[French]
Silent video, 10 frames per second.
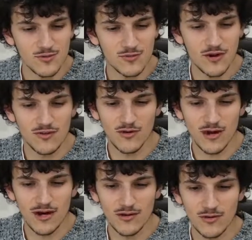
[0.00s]
On peut
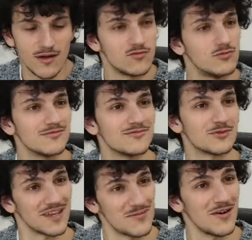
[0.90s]
avoir bah, vous
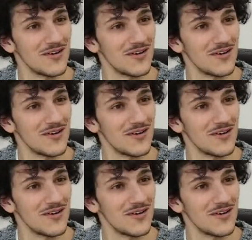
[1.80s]
notamment